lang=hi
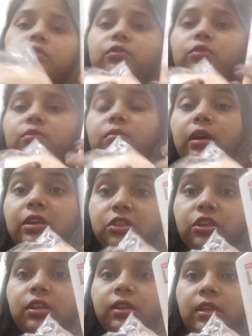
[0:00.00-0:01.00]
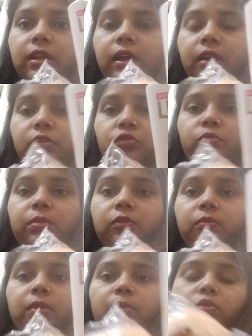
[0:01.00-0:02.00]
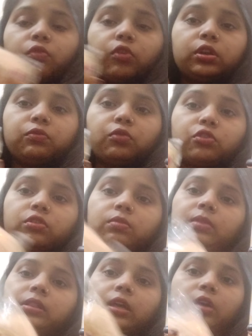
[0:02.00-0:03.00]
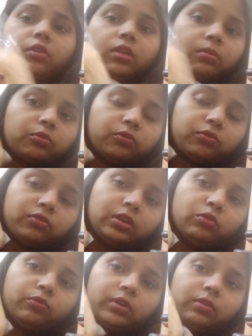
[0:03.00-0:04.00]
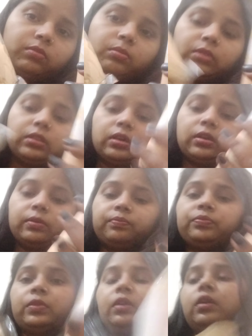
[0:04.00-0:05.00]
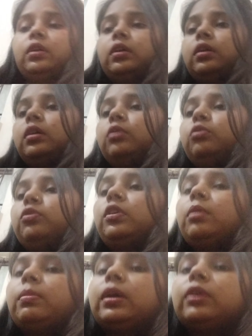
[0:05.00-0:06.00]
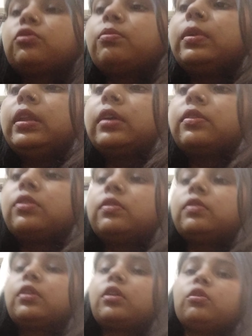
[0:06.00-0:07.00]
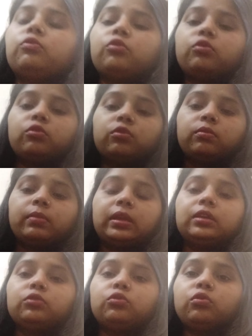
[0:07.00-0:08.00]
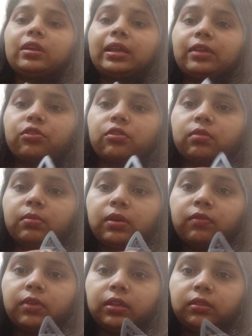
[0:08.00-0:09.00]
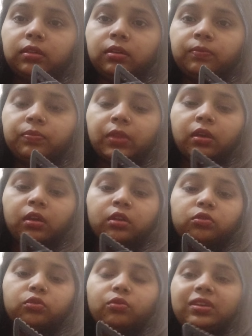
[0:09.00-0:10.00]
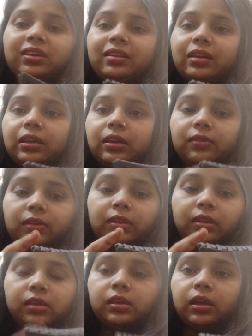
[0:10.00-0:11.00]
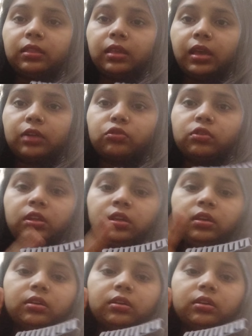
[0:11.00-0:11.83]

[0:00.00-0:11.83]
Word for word: तो so, अच्छी डील है हंड्रेड रुपीज़ में आपको बॉडी वॉश भी मिलता है और आपको फ्री लूफा भी मिलता है उसके बाद जो मैं नेक्स्ट चीज़ दिखाऊँ वो मैंने दो क्लैचर मंगवाए थे तो ये नायका से नहीं आए थे एक्चुअली